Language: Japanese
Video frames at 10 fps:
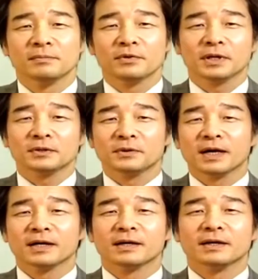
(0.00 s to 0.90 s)
ポーランド
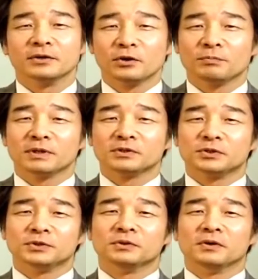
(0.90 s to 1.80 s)
はヨーロッパの
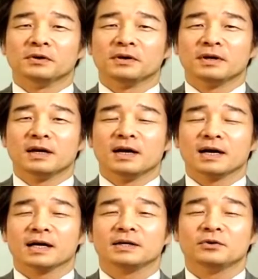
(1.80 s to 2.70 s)
中央、
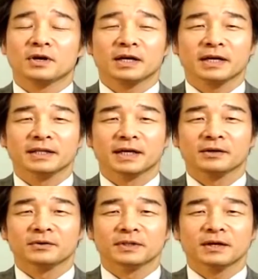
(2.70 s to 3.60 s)
赤い六角形で
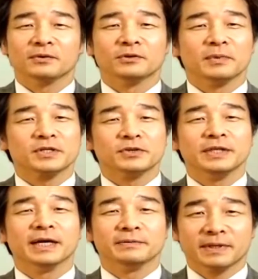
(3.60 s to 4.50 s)
囲んだこの場所
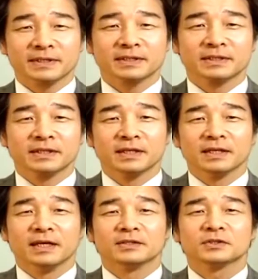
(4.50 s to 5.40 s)
にあります。
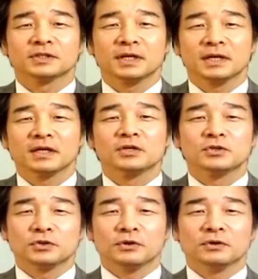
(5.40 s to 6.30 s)
そして
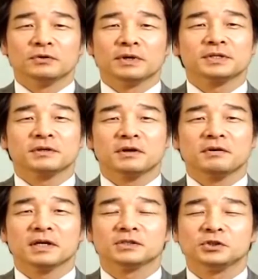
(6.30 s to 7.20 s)
首都ワルシャワ
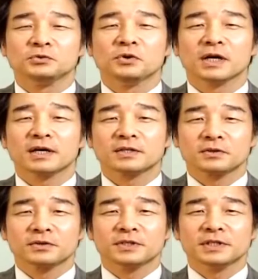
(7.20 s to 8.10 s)
は中央から
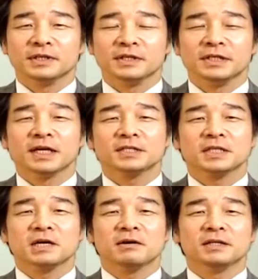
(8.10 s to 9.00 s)
少し
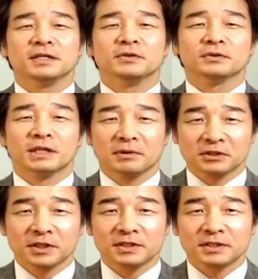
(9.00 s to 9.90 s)
東側に寄った場
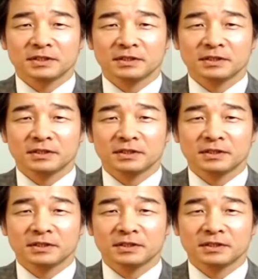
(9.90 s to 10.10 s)
所です。